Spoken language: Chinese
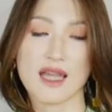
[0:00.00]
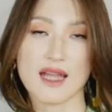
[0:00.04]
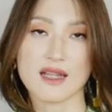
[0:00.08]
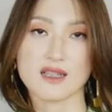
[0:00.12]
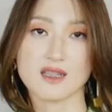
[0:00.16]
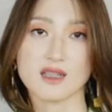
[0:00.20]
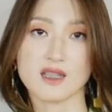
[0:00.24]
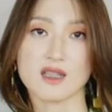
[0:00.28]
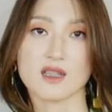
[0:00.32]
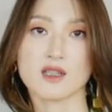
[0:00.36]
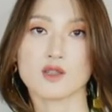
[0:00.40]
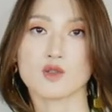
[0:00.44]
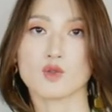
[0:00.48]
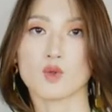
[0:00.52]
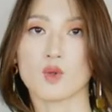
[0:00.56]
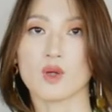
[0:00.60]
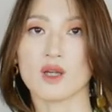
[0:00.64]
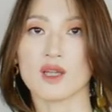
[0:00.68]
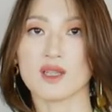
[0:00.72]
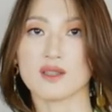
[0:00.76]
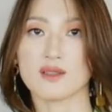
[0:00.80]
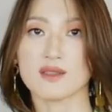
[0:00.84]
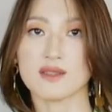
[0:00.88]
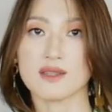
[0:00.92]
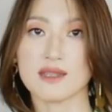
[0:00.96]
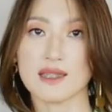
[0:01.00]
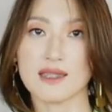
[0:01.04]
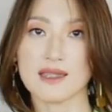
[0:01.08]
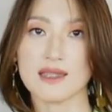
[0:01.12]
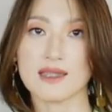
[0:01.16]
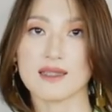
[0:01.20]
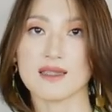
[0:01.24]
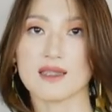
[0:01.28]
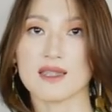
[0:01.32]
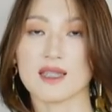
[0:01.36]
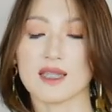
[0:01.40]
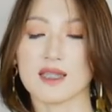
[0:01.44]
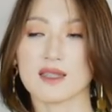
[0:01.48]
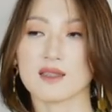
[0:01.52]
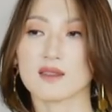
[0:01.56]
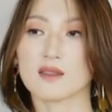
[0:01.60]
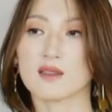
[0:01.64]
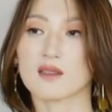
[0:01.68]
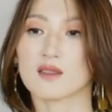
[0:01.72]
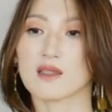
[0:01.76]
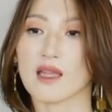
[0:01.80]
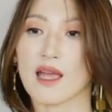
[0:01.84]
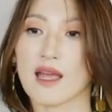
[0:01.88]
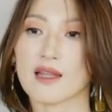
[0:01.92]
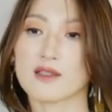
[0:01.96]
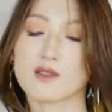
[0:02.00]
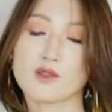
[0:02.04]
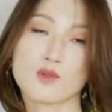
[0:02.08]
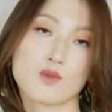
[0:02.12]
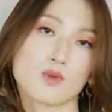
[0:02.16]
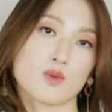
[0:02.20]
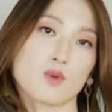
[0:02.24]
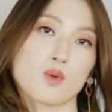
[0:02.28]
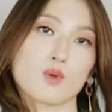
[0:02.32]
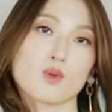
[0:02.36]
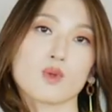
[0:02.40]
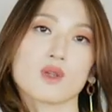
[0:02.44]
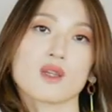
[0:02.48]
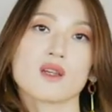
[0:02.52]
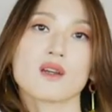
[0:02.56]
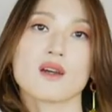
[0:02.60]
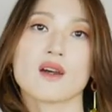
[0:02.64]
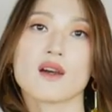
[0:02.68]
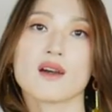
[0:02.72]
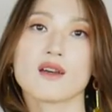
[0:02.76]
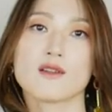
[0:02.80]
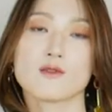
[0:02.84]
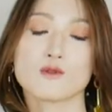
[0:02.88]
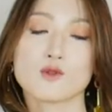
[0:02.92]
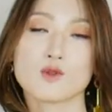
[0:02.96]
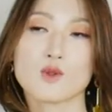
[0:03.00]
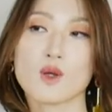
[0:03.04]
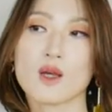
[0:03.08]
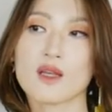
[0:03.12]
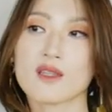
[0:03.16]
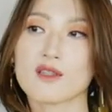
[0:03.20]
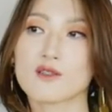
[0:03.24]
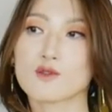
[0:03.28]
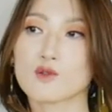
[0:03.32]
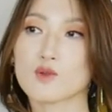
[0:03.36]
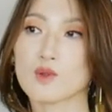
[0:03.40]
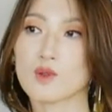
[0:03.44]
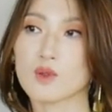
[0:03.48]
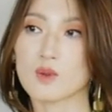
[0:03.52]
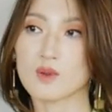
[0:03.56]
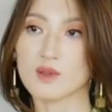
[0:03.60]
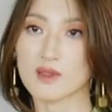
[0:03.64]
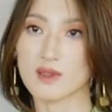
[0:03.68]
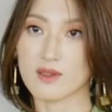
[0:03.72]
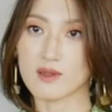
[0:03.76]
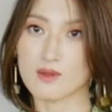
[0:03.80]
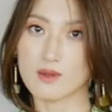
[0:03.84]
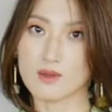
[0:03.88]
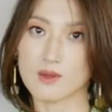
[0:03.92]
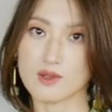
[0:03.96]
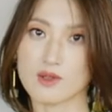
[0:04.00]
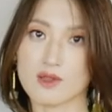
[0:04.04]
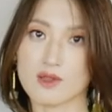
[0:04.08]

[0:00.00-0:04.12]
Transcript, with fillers: 它这种很鲜艳的颜色，它就有一个很重要的作用呢，就